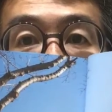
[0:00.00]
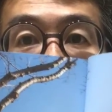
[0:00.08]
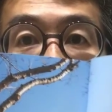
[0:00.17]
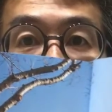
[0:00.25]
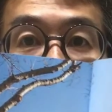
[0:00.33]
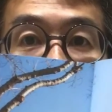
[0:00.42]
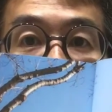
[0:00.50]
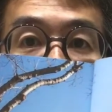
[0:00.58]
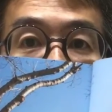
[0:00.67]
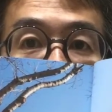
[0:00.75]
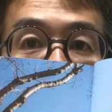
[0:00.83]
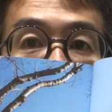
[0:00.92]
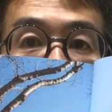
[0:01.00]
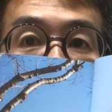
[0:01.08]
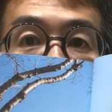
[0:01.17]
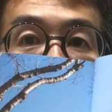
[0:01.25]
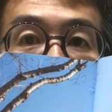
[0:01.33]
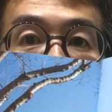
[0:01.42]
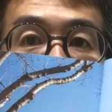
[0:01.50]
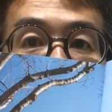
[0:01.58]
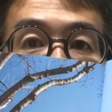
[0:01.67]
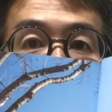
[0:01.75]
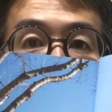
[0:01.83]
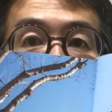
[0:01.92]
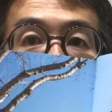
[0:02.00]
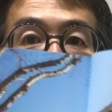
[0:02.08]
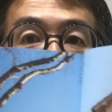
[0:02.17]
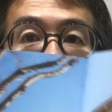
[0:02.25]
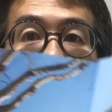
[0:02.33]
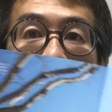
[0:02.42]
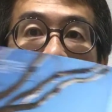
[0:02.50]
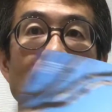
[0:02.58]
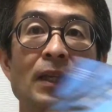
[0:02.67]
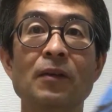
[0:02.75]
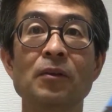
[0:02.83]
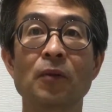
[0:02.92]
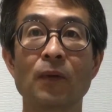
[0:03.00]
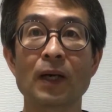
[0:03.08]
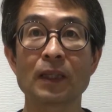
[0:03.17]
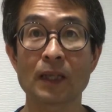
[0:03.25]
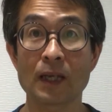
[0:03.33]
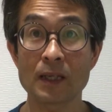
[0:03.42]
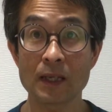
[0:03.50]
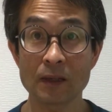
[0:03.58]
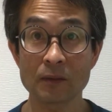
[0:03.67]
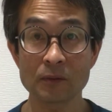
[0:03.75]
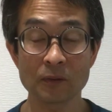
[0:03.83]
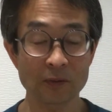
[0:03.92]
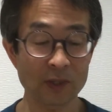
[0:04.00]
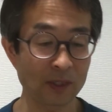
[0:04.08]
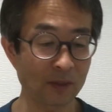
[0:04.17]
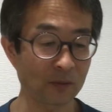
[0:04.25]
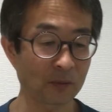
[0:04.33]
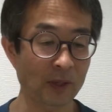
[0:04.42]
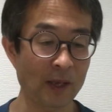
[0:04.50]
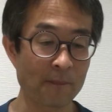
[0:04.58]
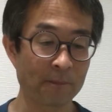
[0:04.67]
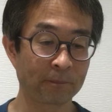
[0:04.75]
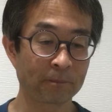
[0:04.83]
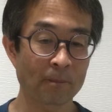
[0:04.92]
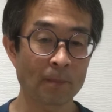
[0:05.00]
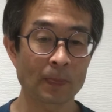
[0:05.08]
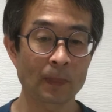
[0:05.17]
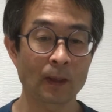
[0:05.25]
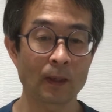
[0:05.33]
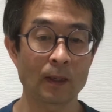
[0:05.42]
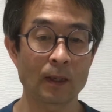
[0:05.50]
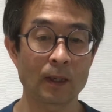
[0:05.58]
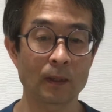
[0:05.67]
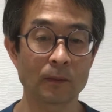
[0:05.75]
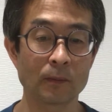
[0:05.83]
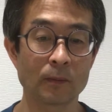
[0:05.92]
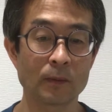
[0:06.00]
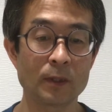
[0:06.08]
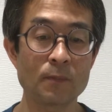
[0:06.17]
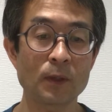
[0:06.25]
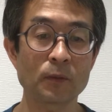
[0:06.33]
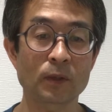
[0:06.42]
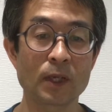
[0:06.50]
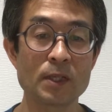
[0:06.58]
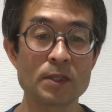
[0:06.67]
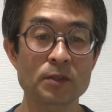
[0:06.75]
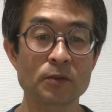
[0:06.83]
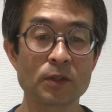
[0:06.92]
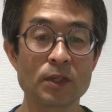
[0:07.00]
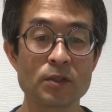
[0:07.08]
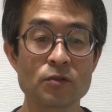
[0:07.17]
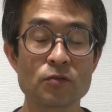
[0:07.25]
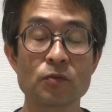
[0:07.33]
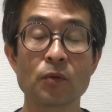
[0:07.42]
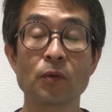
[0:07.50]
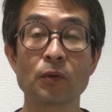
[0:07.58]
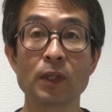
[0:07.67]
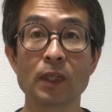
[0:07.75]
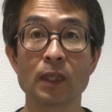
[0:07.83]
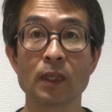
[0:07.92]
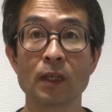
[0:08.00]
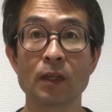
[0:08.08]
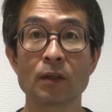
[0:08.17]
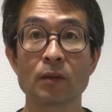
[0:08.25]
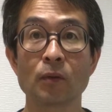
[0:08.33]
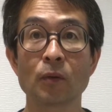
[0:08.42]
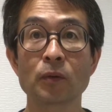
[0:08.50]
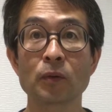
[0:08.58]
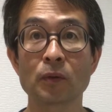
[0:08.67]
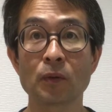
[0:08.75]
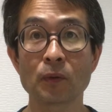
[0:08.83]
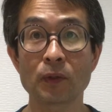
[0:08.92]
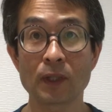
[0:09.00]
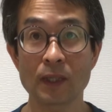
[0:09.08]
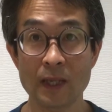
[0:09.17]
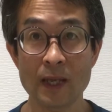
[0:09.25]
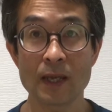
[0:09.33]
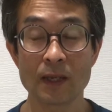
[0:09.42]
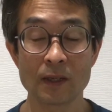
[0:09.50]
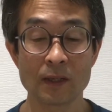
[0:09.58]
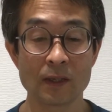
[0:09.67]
なったそうなんですこれを建てるのは大変苦労されたそうであの今の建築基準法にのっとって